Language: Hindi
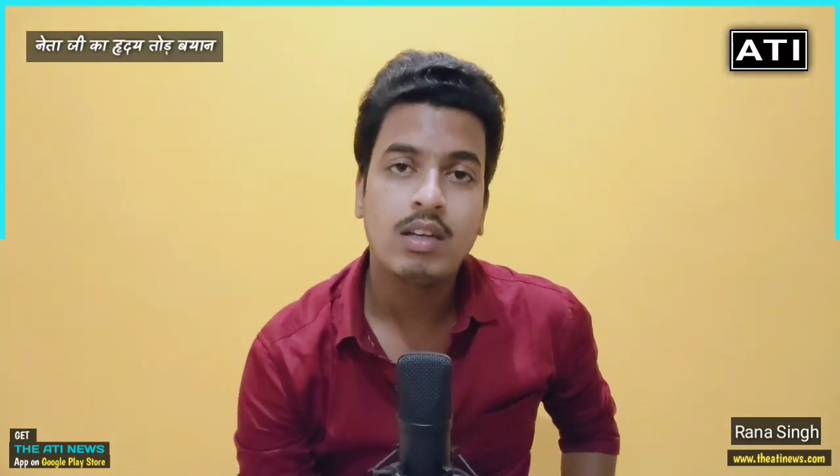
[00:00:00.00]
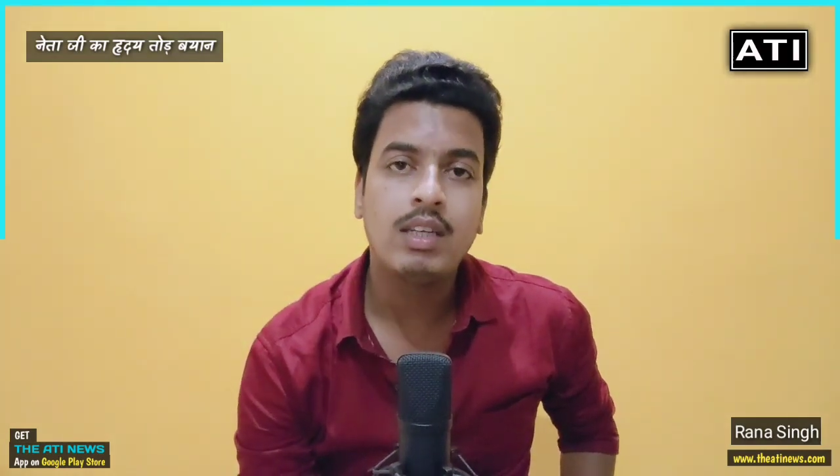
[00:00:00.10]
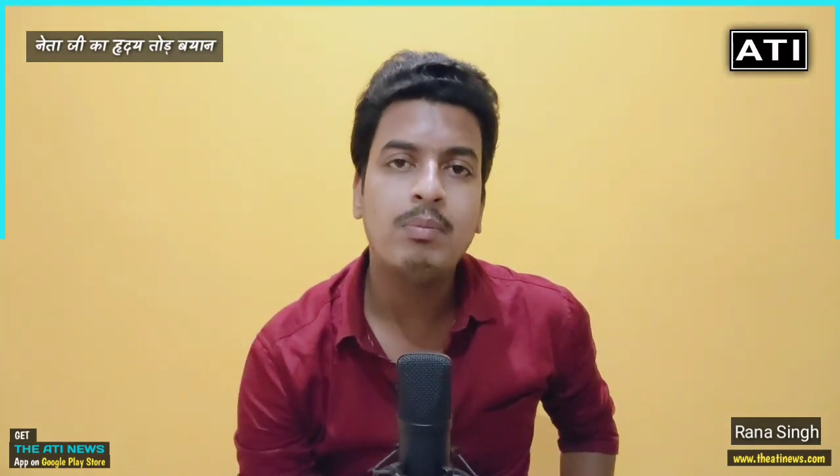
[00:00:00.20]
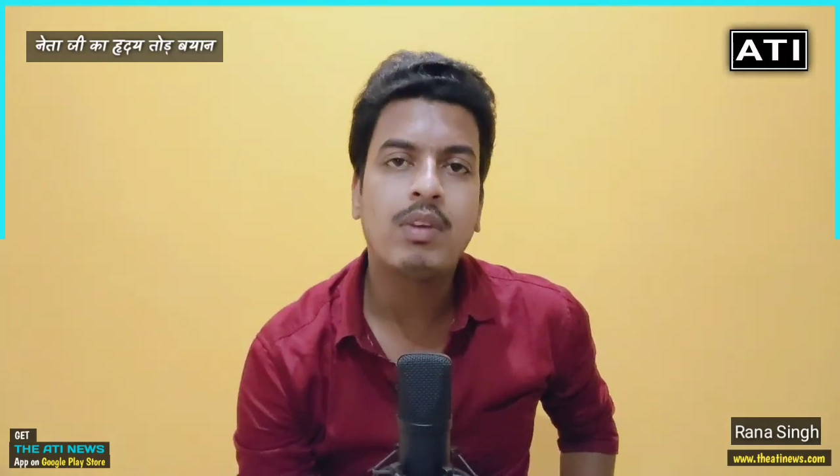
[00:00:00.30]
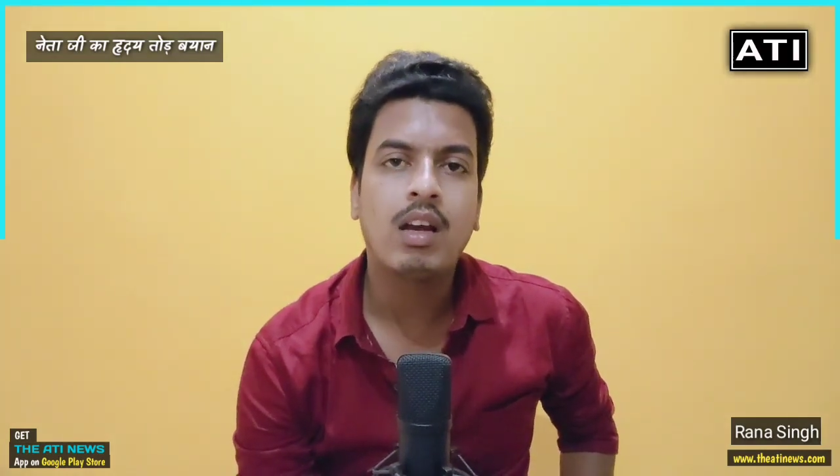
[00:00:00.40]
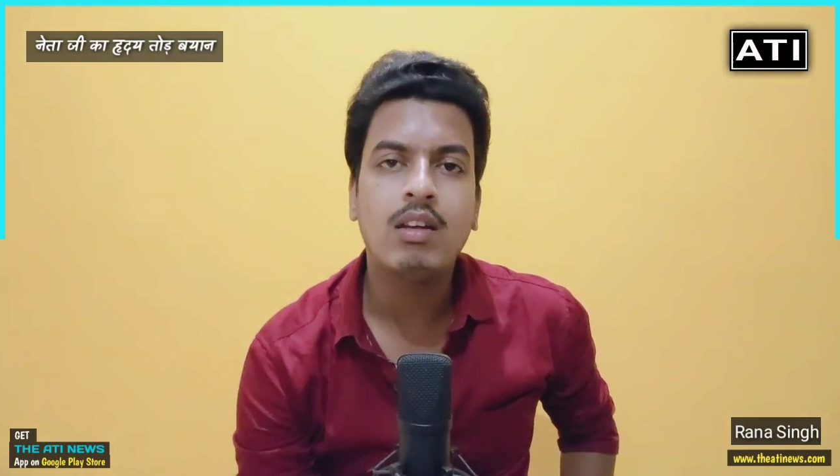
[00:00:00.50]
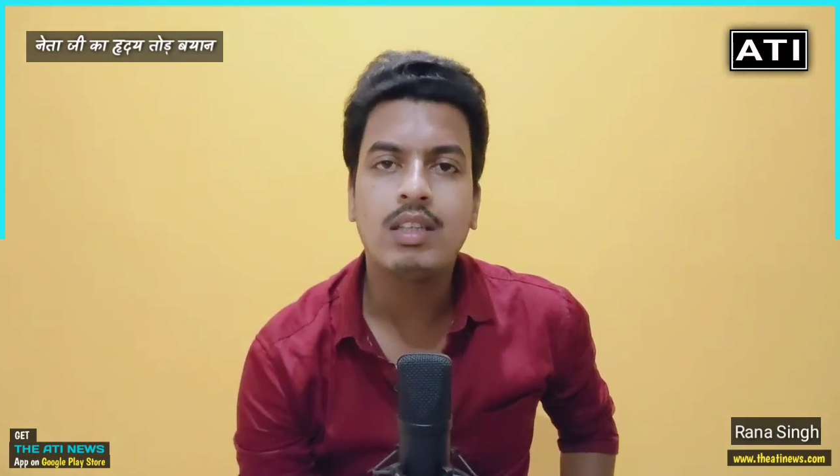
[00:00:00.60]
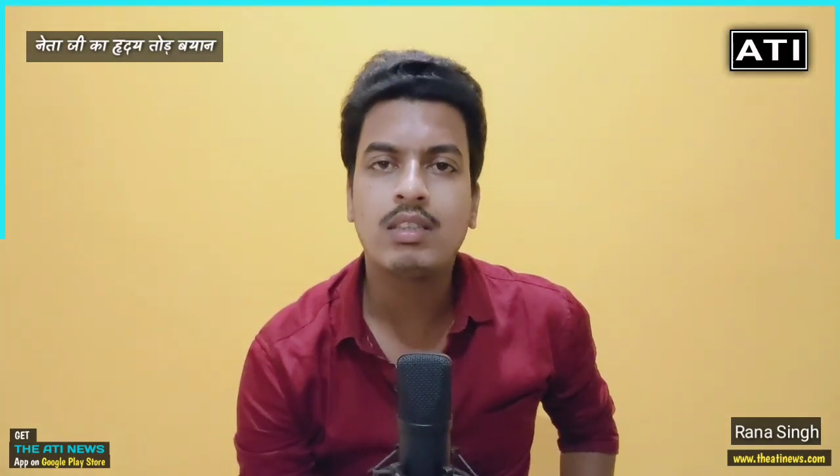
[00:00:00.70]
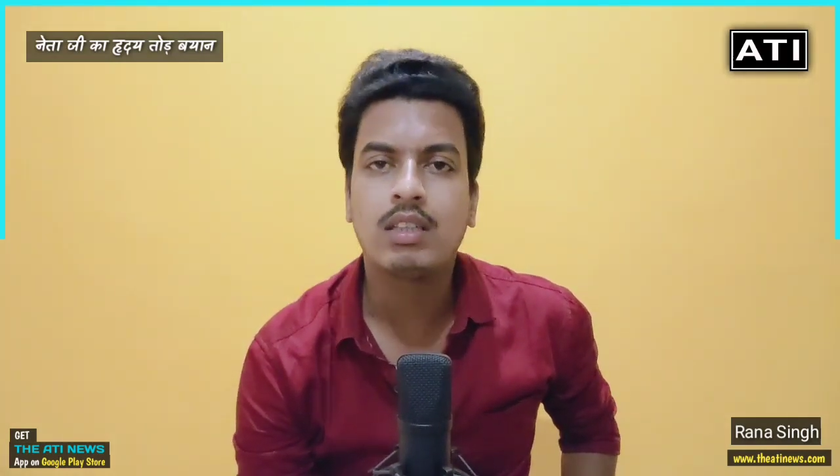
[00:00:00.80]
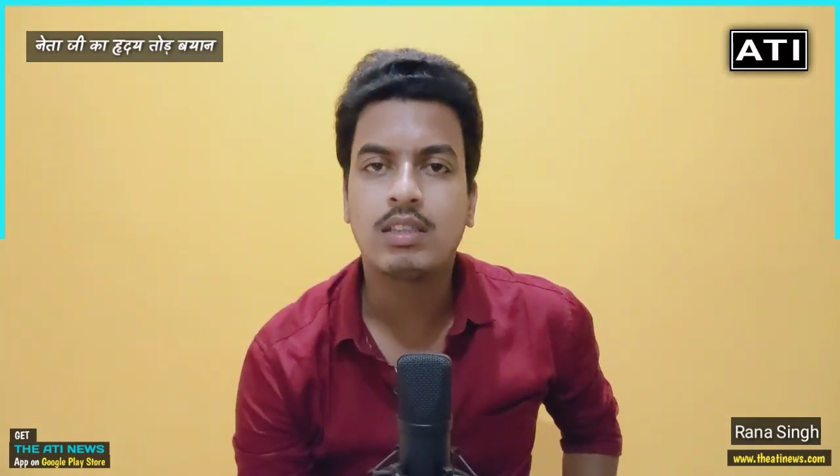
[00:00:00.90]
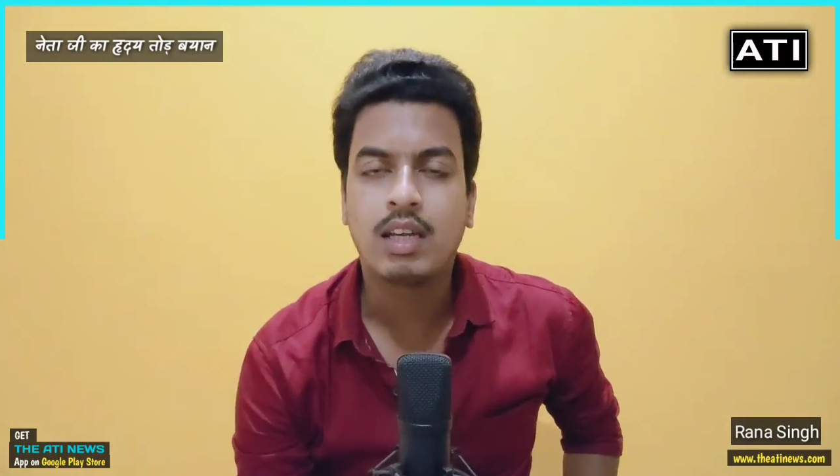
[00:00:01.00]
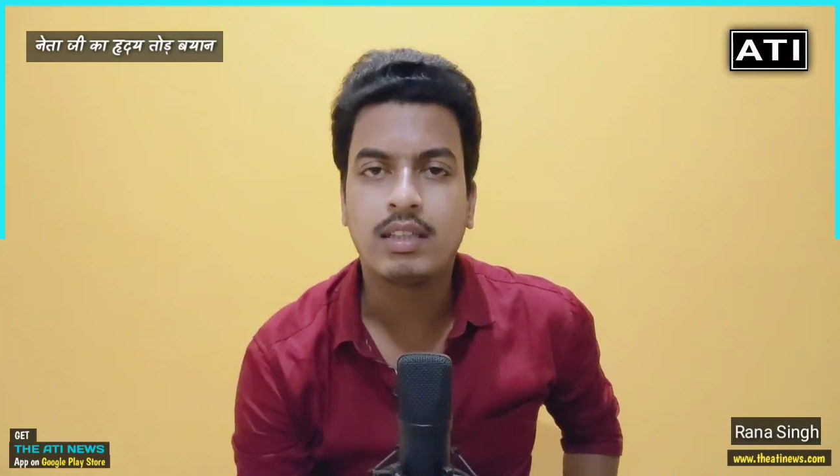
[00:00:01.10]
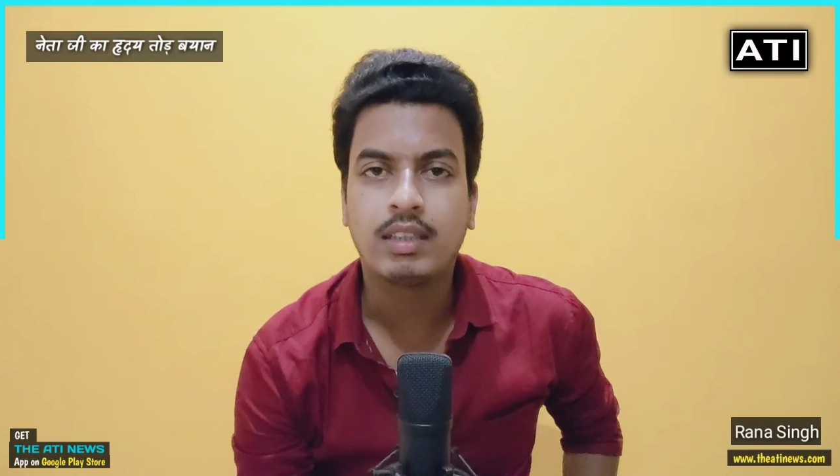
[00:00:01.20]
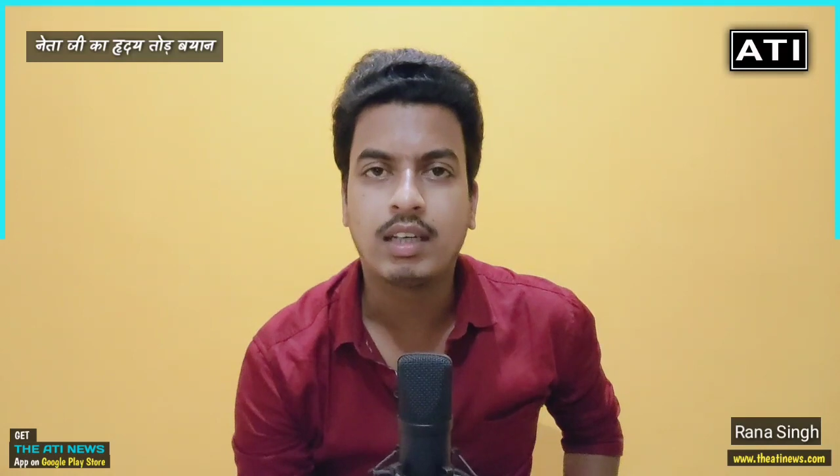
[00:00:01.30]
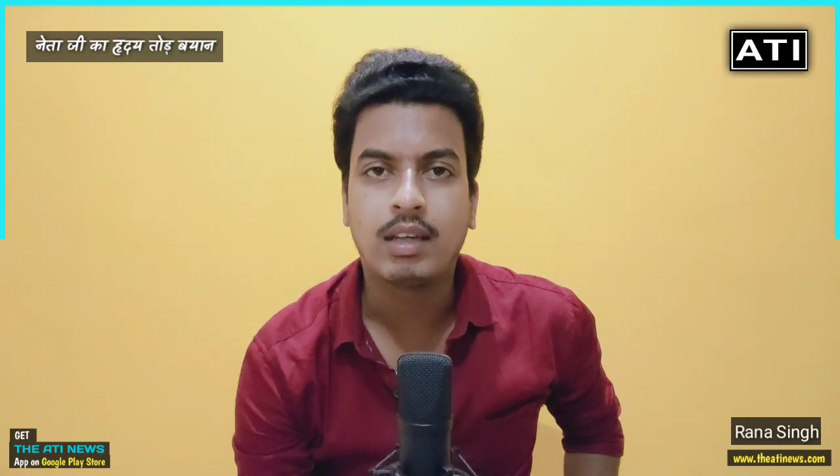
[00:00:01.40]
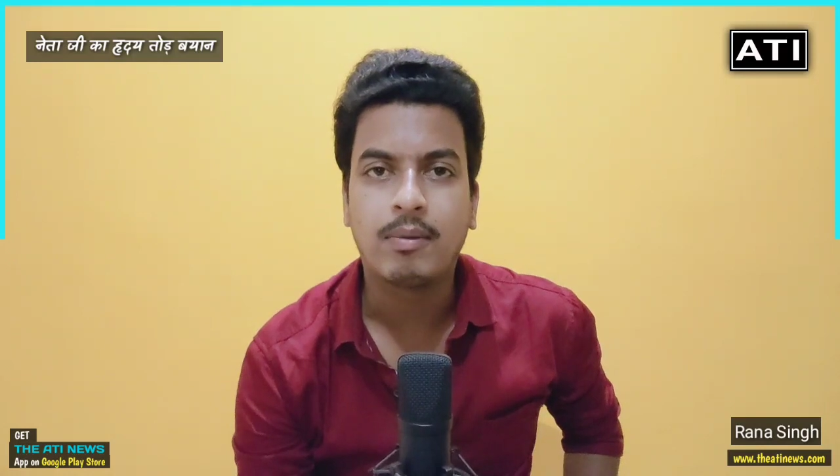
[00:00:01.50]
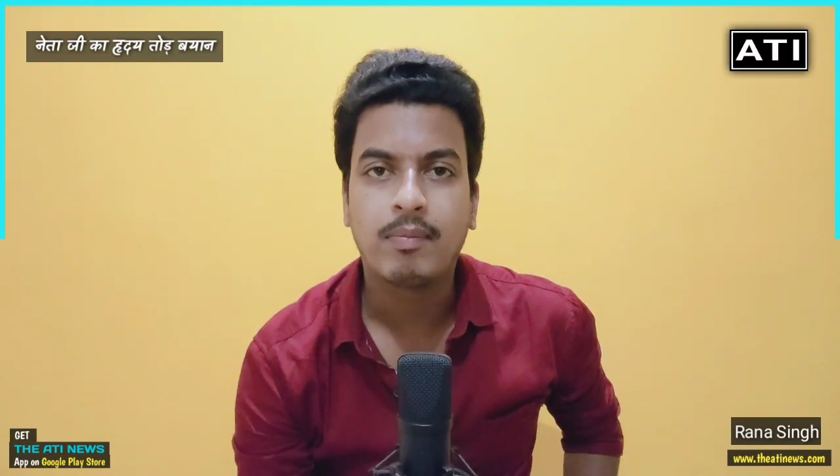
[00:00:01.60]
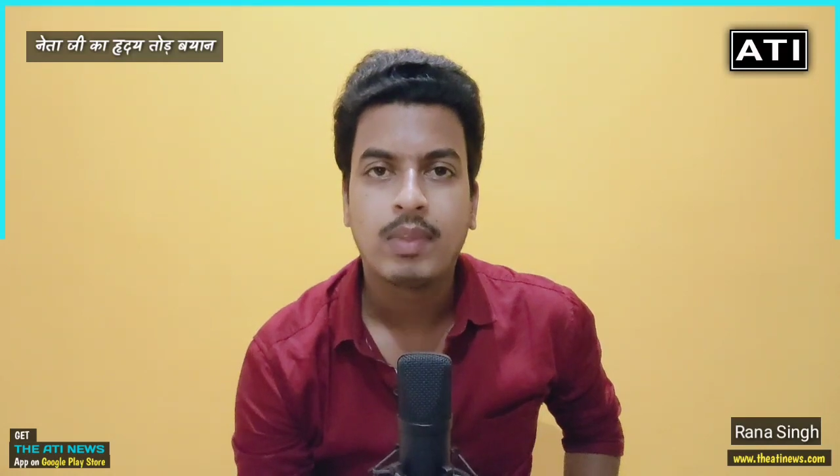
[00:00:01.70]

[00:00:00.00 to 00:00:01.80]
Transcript: रेप का नेचर डिसाइड किया है